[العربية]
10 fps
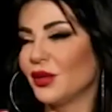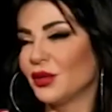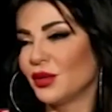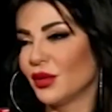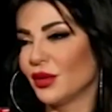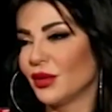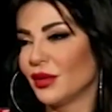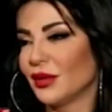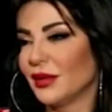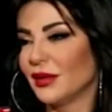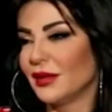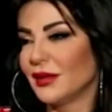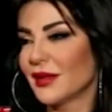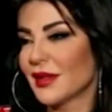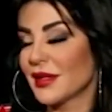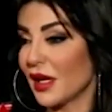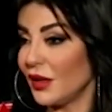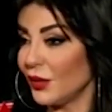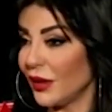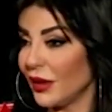قولوا اه يعني
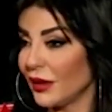سلوى